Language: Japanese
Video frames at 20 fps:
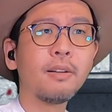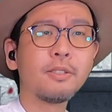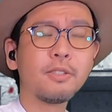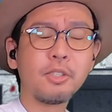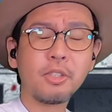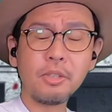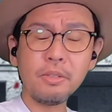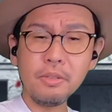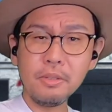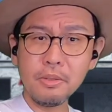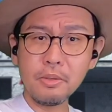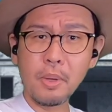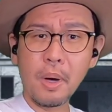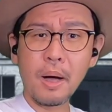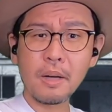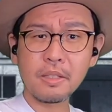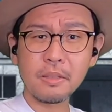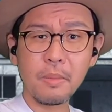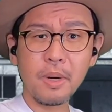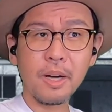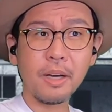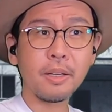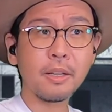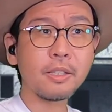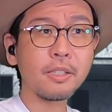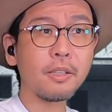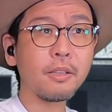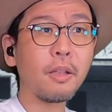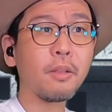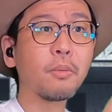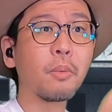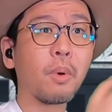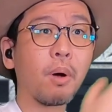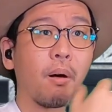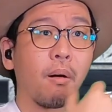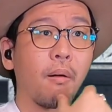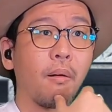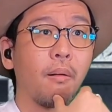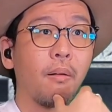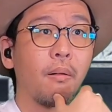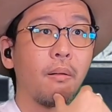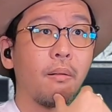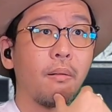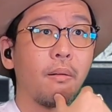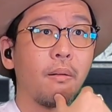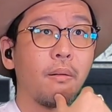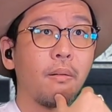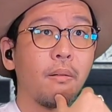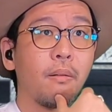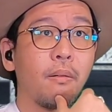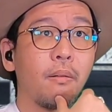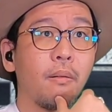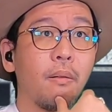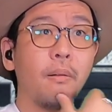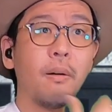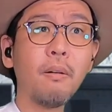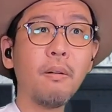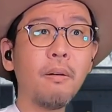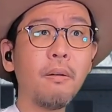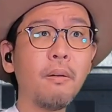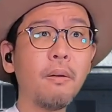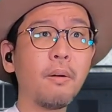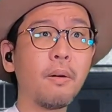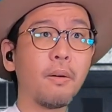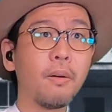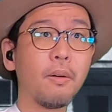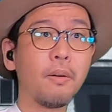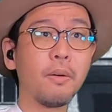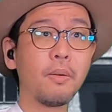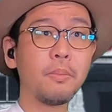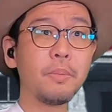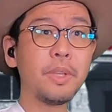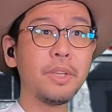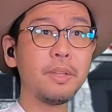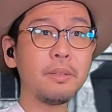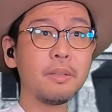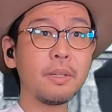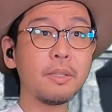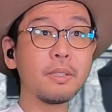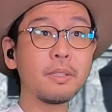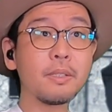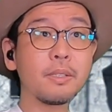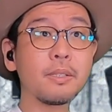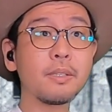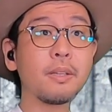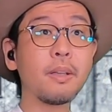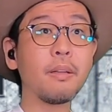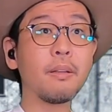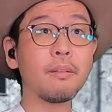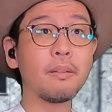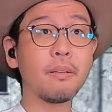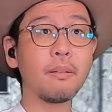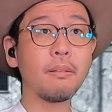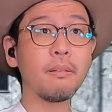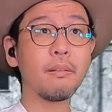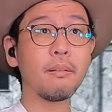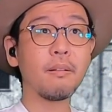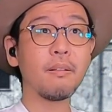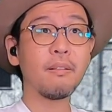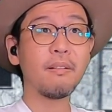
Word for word: 銃の悪魔がやらせてんのかおおみんな一斉に